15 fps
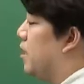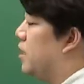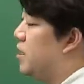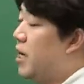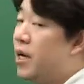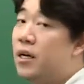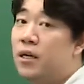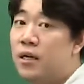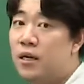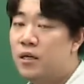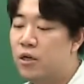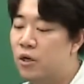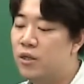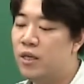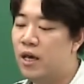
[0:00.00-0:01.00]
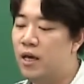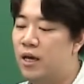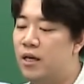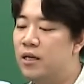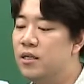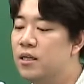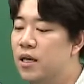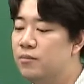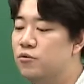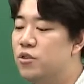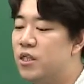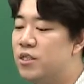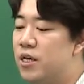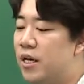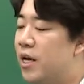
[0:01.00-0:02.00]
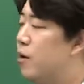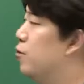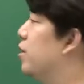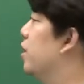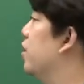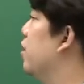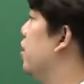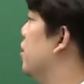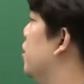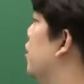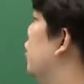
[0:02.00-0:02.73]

그치? 그런데 그때 문제에서 얘기하고 있는 건